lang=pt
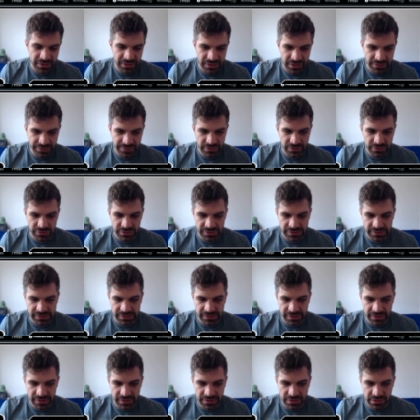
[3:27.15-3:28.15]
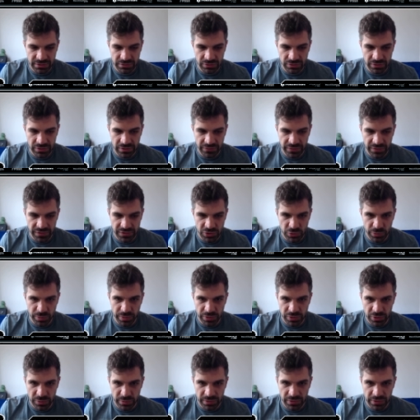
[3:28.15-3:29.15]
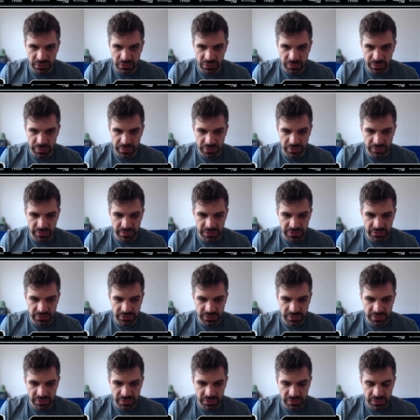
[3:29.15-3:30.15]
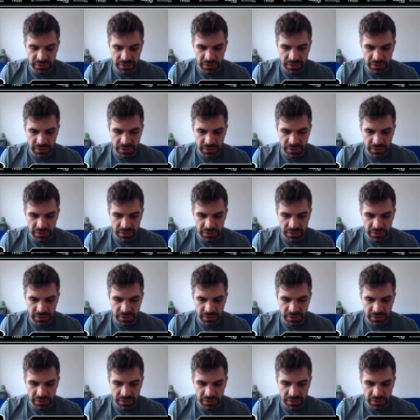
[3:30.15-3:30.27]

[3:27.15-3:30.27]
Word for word: Cavalo C6, eu defendi o peão de B2 pelo menos, né?